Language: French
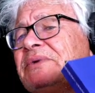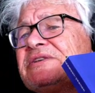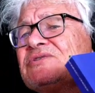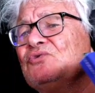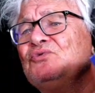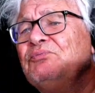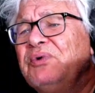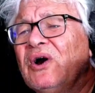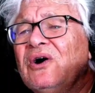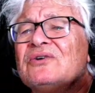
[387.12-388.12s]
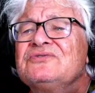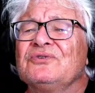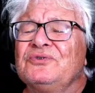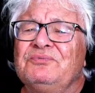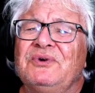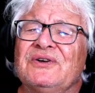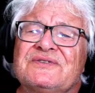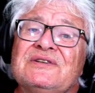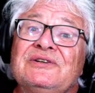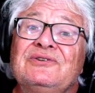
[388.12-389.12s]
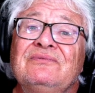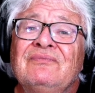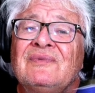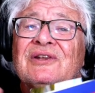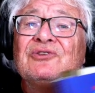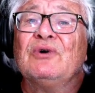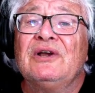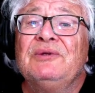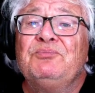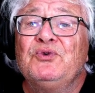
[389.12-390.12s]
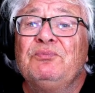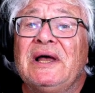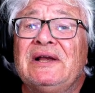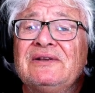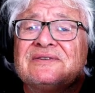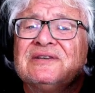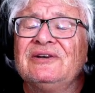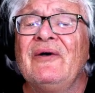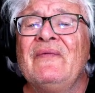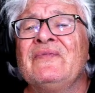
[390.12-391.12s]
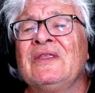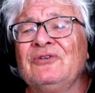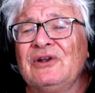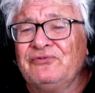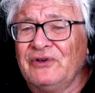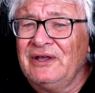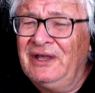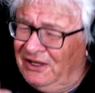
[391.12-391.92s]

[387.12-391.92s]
presque du blanc sur du blanc. C'est les, la plus belles, celle de la fin.